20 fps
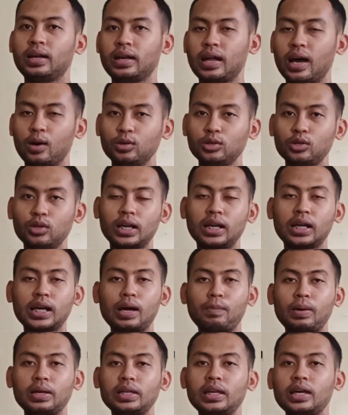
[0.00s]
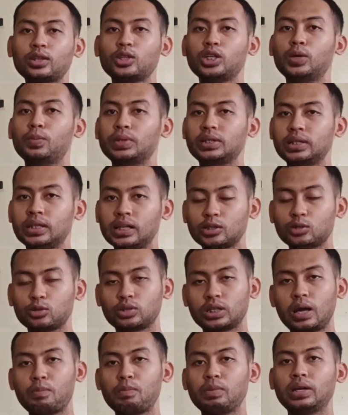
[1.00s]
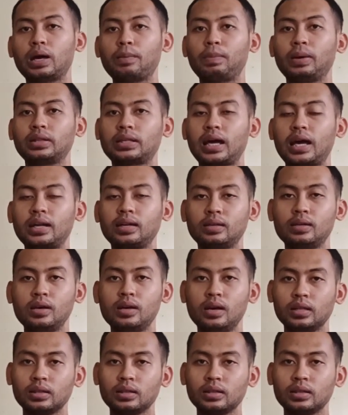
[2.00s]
Nah untuk kelengkapannya dulu Bediler sudah mendapatkan